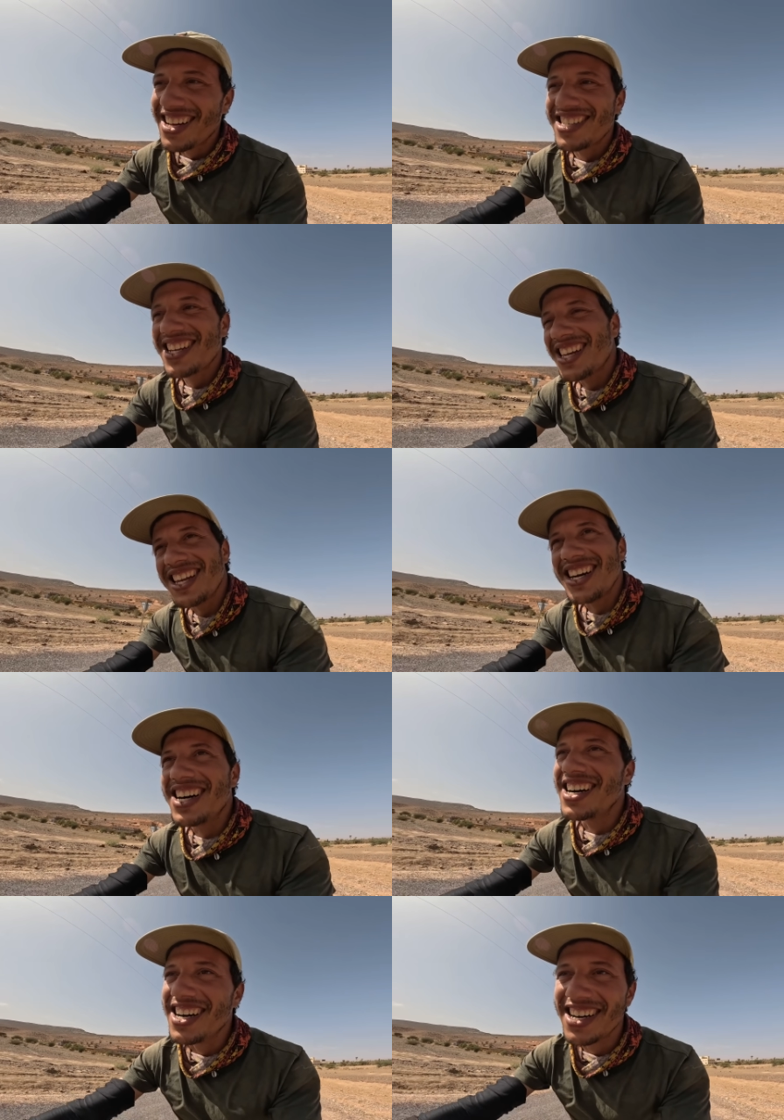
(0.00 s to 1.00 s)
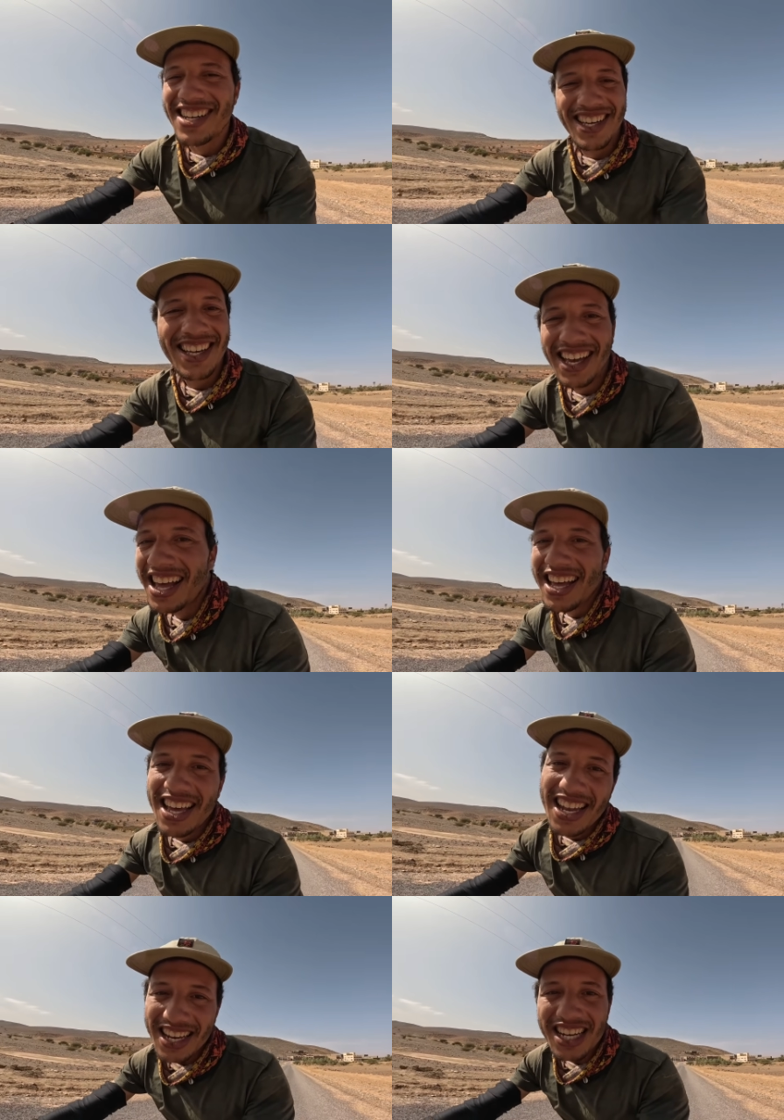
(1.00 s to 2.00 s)
عرفتي الليله
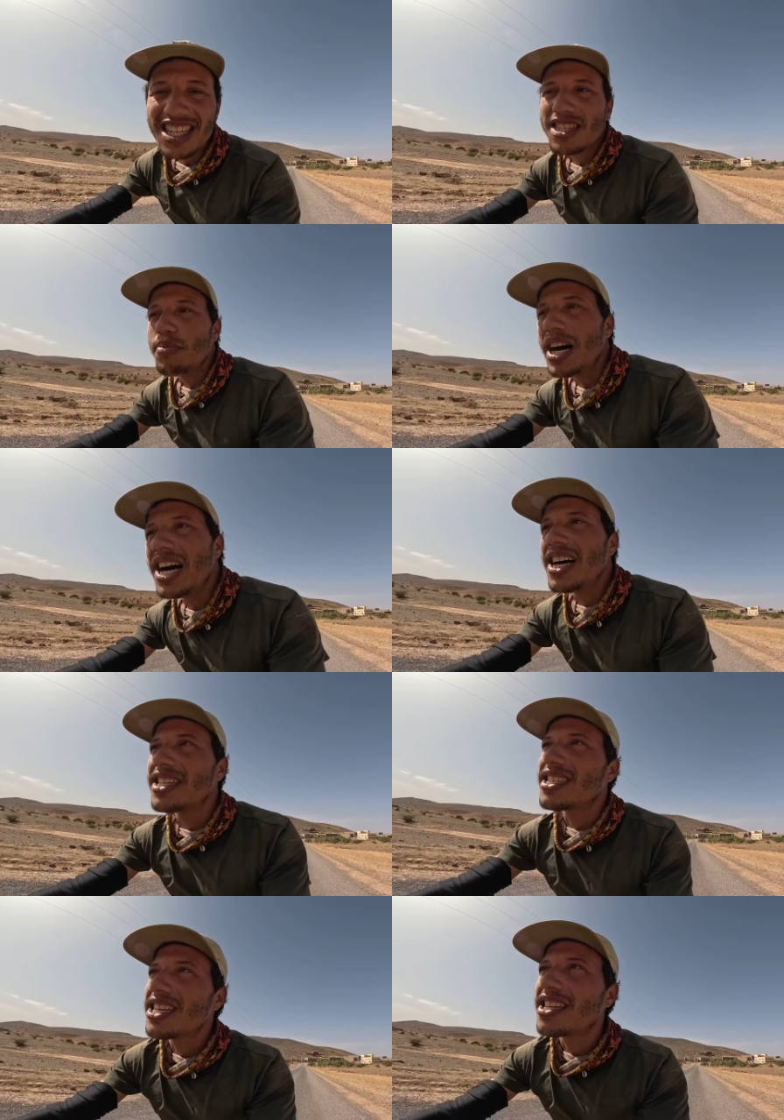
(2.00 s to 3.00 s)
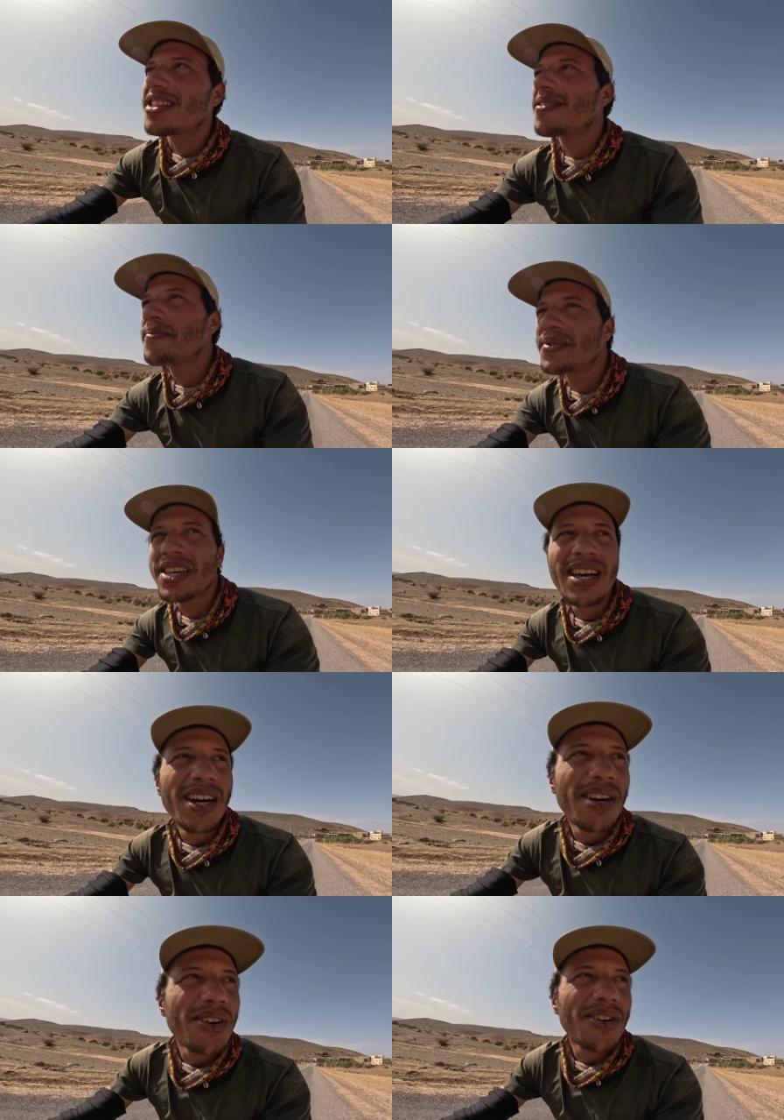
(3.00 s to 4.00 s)
ملي كنت سبعات
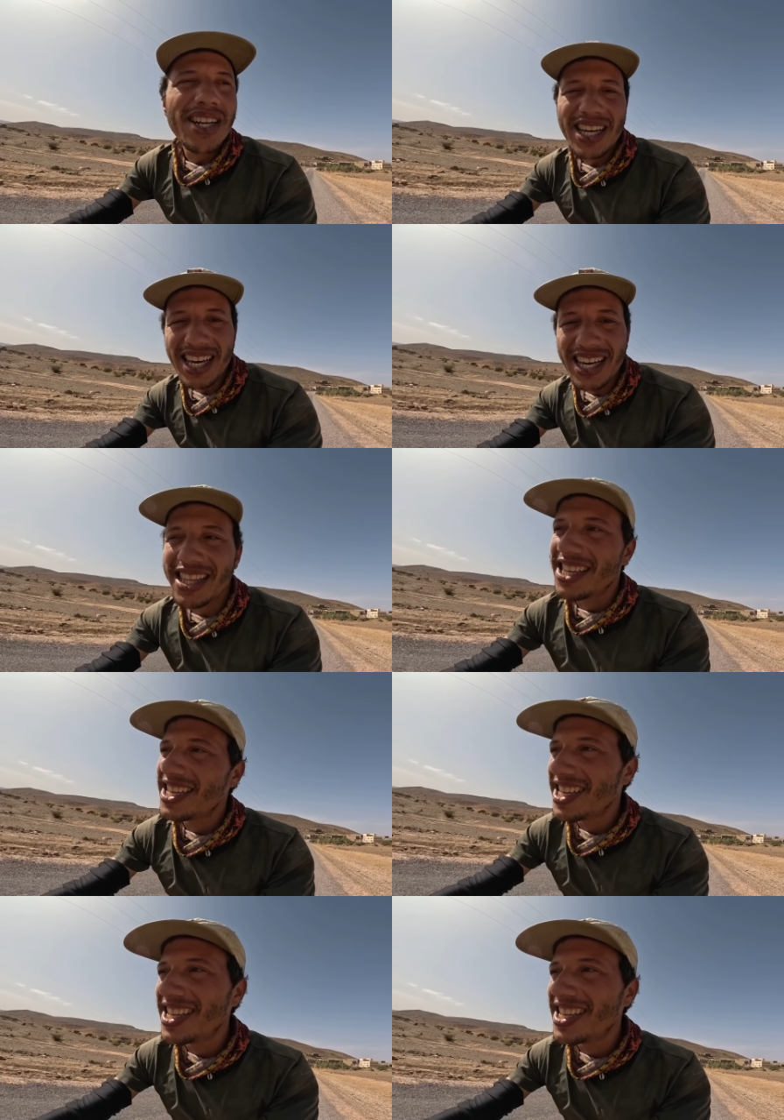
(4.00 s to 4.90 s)
ولكن